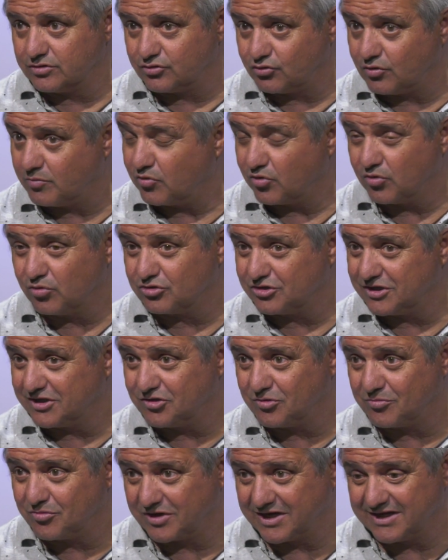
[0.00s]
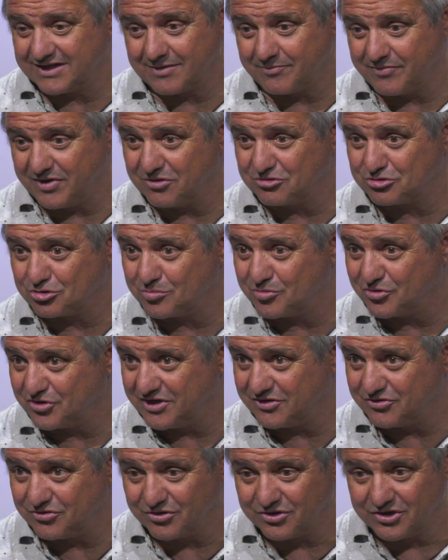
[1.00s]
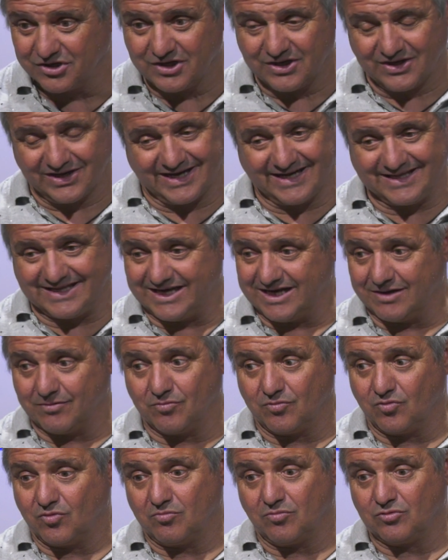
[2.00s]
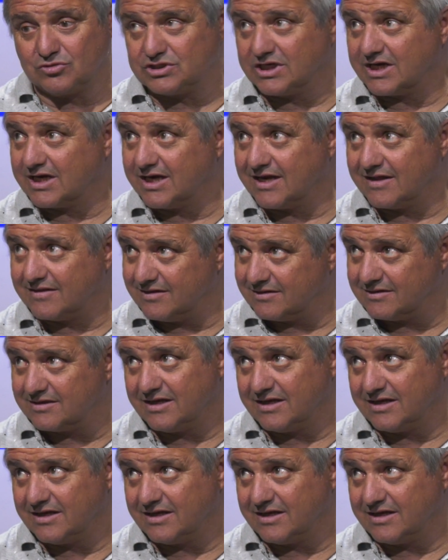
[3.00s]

estoy muy contento porque también es otro proyecto que teníamos muchas ganas,